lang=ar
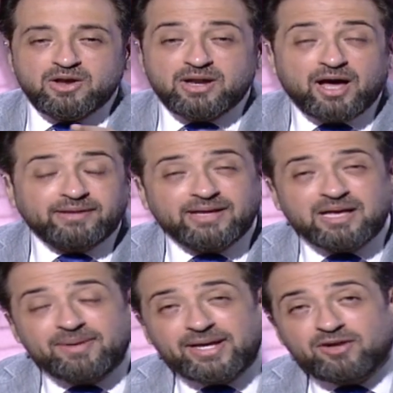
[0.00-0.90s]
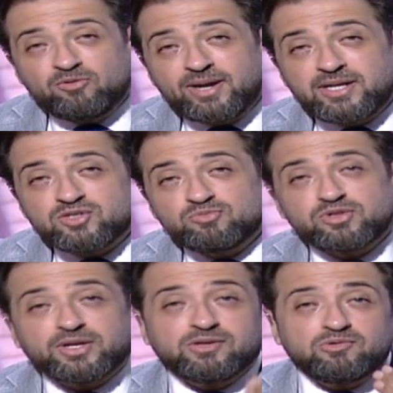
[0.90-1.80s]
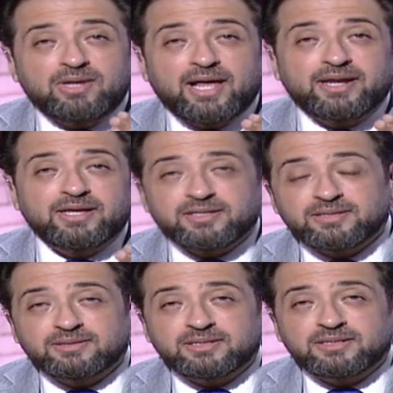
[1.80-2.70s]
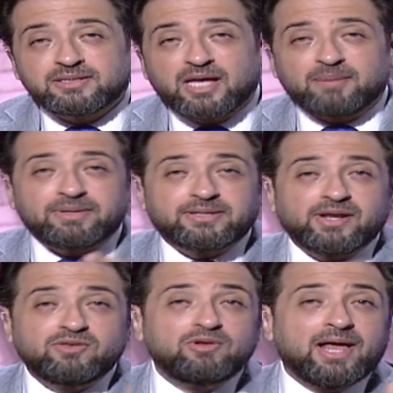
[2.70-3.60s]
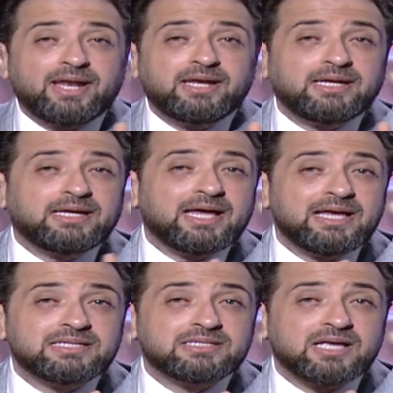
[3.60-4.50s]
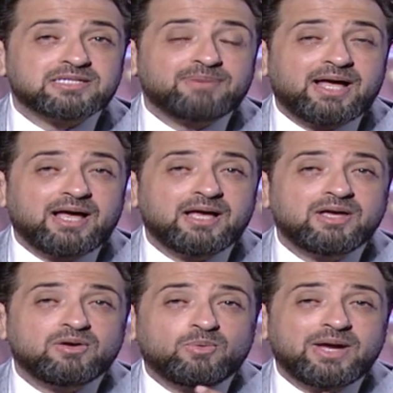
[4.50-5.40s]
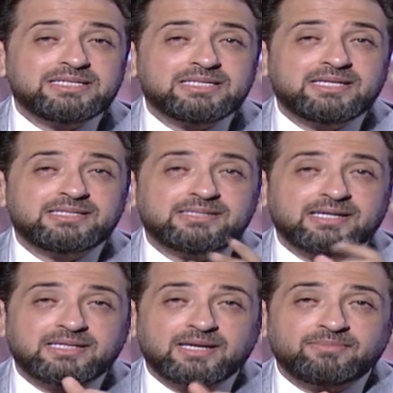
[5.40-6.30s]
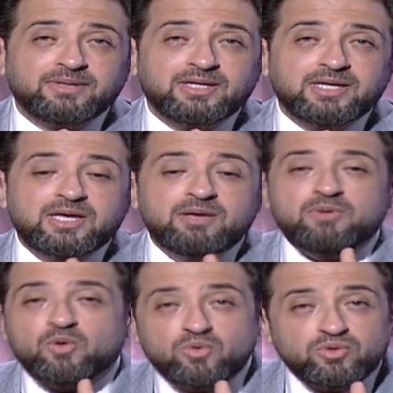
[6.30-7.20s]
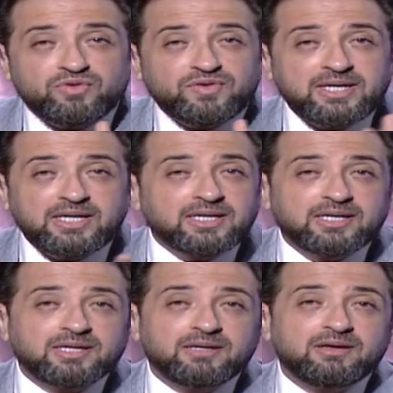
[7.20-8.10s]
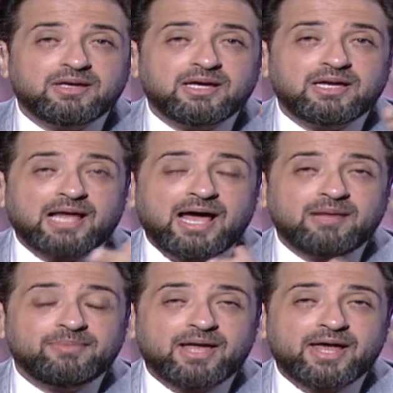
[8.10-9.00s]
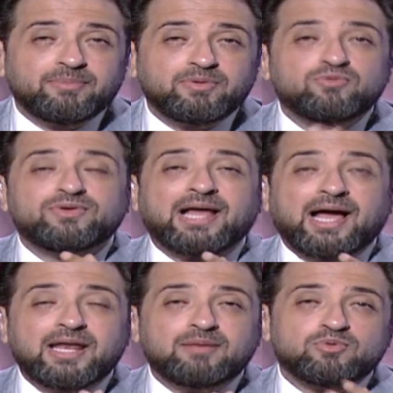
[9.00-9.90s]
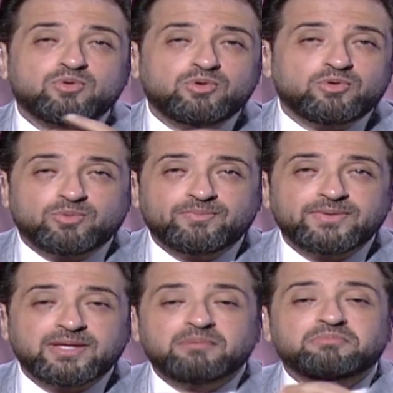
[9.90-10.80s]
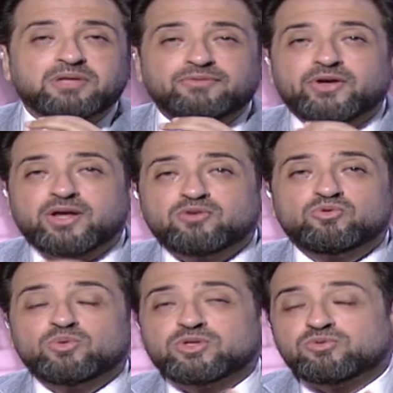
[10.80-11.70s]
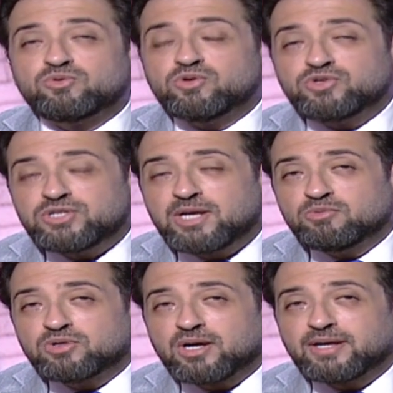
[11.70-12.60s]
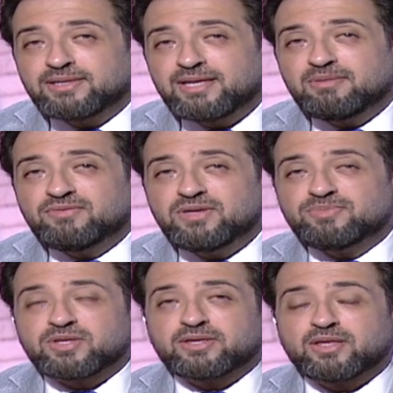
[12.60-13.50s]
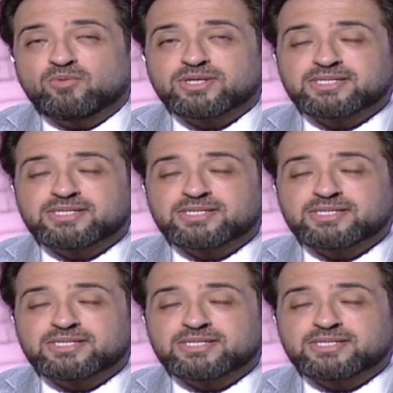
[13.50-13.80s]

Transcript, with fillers: النهاردة كمان عنوان ناس التردد الحراري طيب التردد الحراري جهاز أصبح واسع الاستخدام موجود في آه، العالم العربي وفي العالم كله طفراته والتكنولوجيا المتقدمة فيه بتتطور